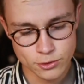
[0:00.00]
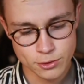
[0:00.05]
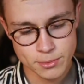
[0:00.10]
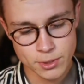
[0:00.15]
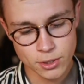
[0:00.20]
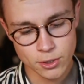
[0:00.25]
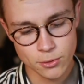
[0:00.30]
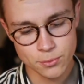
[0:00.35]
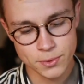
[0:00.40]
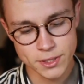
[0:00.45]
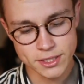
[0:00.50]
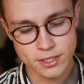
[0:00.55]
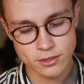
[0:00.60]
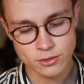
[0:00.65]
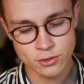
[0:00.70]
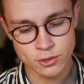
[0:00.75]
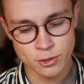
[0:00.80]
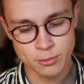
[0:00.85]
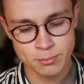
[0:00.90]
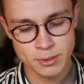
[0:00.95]
Numéro
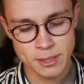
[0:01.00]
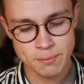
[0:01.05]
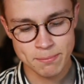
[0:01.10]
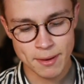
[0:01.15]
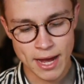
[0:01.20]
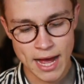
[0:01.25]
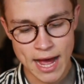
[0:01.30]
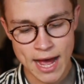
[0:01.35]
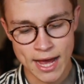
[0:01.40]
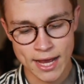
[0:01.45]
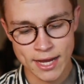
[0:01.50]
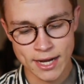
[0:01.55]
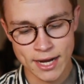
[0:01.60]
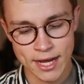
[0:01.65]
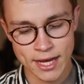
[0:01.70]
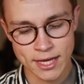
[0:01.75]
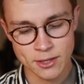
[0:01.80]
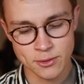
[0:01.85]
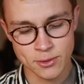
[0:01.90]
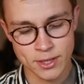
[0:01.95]
8, ne l'oublie pas à
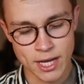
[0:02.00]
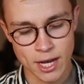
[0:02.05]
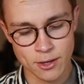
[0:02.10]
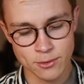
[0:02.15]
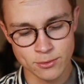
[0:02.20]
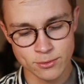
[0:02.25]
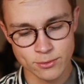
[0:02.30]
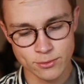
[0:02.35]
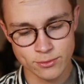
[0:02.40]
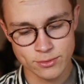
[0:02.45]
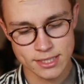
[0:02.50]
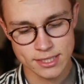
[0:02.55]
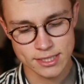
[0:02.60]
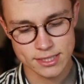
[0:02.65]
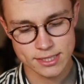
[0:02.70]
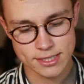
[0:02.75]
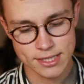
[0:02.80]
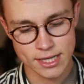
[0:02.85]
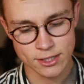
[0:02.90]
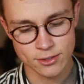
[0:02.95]
LA au cas où, si
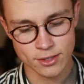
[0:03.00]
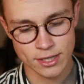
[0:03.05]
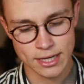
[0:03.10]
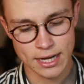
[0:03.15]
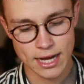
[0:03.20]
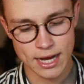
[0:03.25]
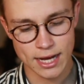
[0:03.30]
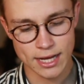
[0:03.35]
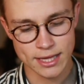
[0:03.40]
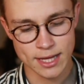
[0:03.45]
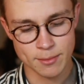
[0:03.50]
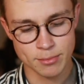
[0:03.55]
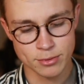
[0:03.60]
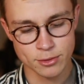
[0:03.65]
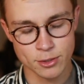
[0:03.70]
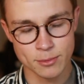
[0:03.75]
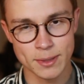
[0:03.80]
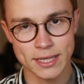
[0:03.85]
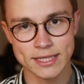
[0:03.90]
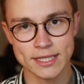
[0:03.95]
celle de Clara n'a
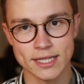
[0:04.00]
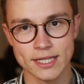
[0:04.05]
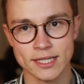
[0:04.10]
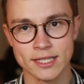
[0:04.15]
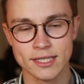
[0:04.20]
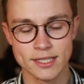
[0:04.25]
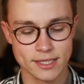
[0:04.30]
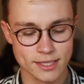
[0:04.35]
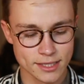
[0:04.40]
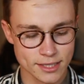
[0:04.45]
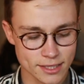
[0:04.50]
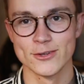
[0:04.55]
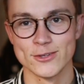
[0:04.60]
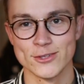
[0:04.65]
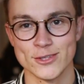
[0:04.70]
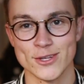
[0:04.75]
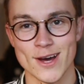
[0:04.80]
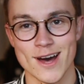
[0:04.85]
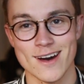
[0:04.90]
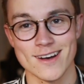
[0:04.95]
plus de batterie
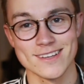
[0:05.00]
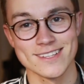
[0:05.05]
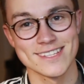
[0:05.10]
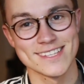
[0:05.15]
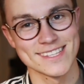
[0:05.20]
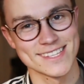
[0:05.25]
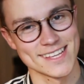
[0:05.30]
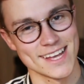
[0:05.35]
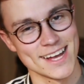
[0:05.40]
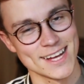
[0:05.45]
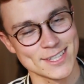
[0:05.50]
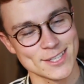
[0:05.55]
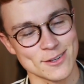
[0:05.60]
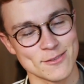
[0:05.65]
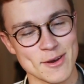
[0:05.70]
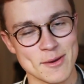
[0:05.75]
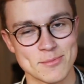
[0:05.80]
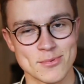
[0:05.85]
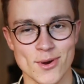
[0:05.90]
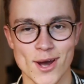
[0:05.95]
Une enceinte,
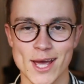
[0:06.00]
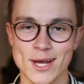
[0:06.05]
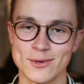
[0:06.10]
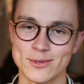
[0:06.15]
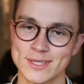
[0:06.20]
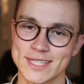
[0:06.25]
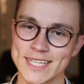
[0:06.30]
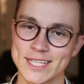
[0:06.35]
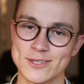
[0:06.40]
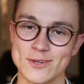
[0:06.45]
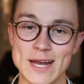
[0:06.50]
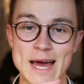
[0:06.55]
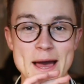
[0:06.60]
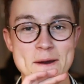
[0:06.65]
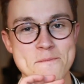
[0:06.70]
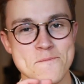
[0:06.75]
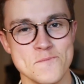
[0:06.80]
on va pouvoir écouter de la